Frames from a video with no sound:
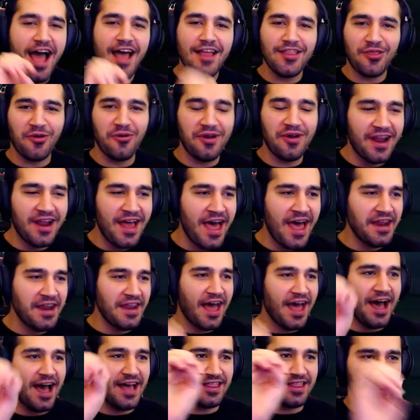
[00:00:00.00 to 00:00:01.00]
ادخل
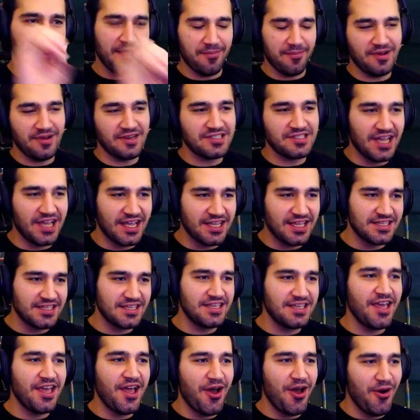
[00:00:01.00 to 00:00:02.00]
الان احطك
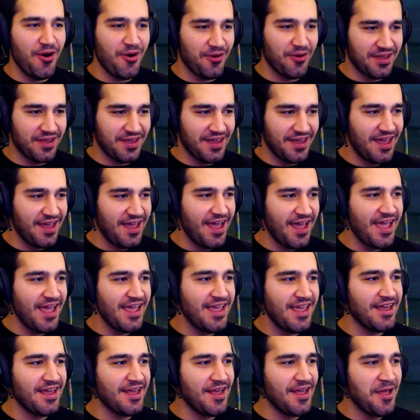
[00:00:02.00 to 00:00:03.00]
بالشخصيه
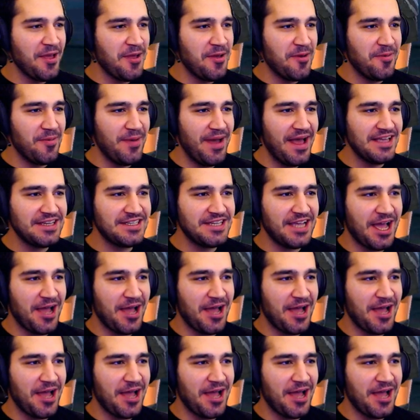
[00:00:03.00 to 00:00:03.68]
اوكي ماشي